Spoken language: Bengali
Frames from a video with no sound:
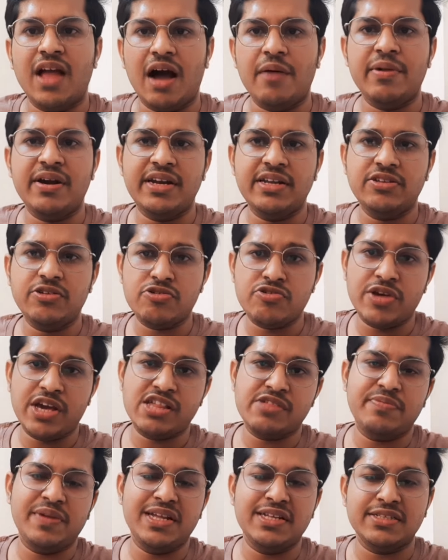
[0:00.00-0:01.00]
আমার নিজস্ব
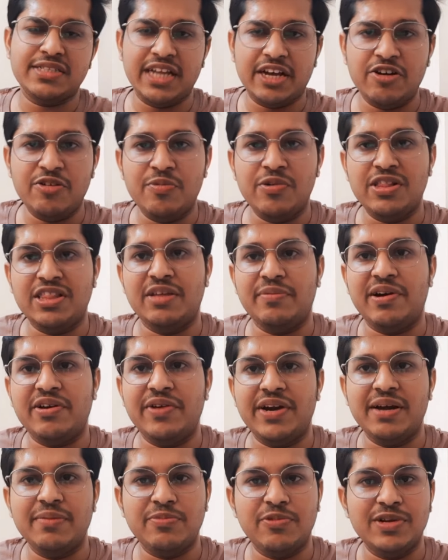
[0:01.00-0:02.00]
এক্সপিরিয়েন্স থেকেও বলতে পারো
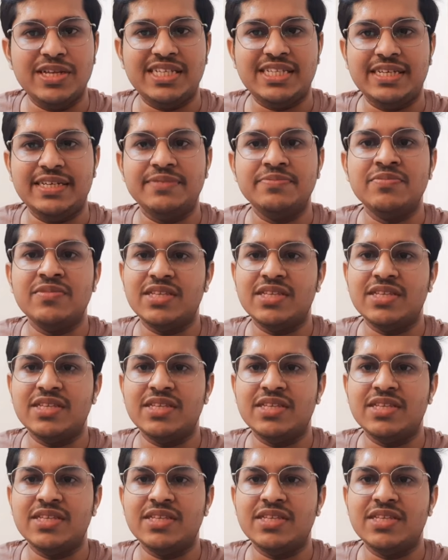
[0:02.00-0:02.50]
এটা বলছি